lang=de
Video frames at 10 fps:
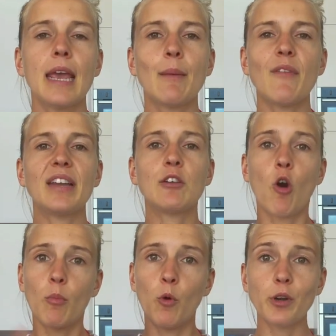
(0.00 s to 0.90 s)
Immer wenn die
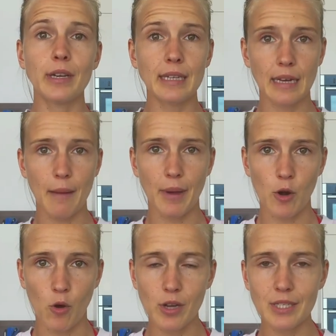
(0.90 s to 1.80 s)
Hormone nicht in der
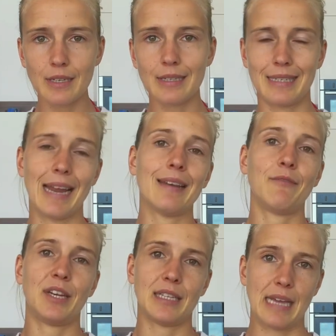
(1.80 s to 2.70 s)
Balance sind, dann
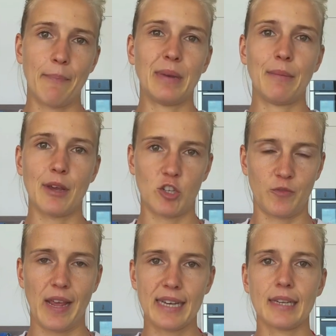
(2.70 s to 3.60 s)
wird das Abnehmen
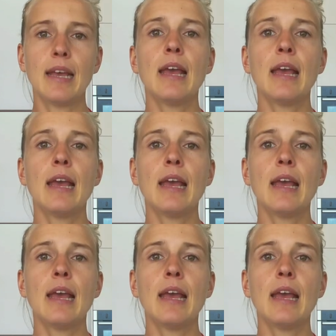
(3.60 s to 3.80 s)
erschwert.